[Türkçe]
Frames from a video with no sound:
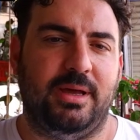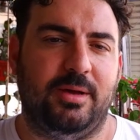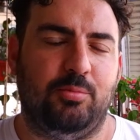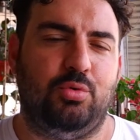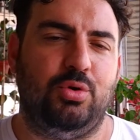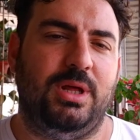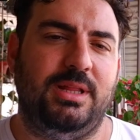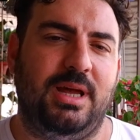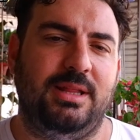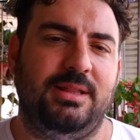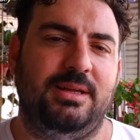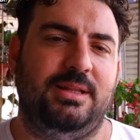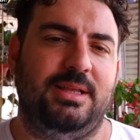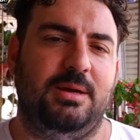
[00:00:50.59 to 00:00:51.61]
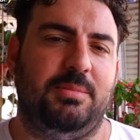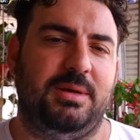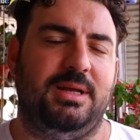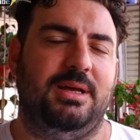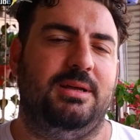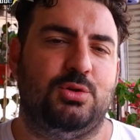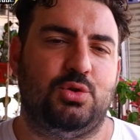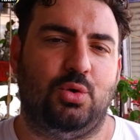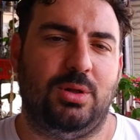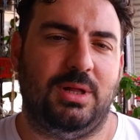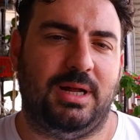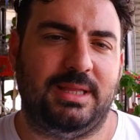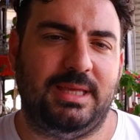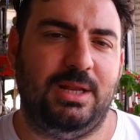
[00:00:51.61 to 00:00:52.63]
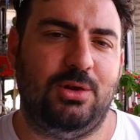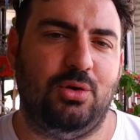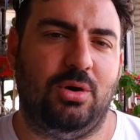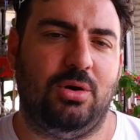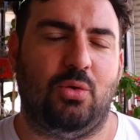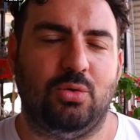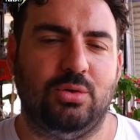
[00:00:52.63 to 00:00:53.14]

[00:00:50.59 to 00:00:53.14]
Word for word: E, bu nedendir diye bana sorular geliyor.